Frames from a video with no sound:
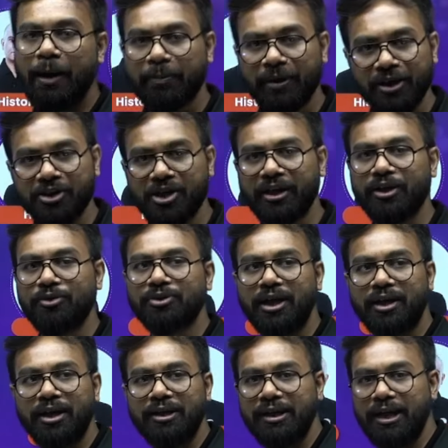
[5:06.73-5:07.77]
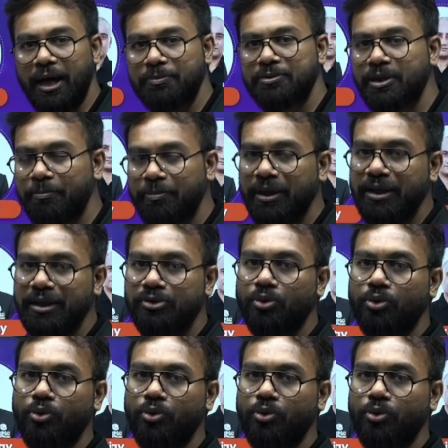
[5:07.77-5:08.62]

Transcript: इच्छा के अनुसार है कि आप जब भी इसको